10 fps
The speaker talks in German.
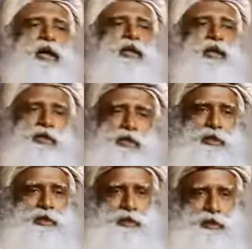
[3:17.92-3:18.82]
dann heißt das, er
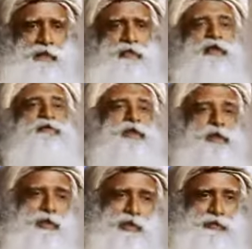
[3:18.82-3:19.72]
mag es nicht.
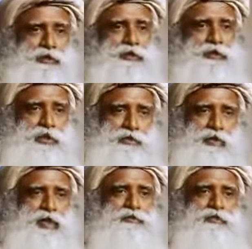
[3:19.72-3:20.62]
Er hat
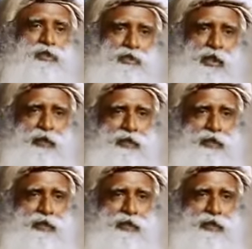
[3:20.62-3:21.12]
Schwierigkeiten damit. Er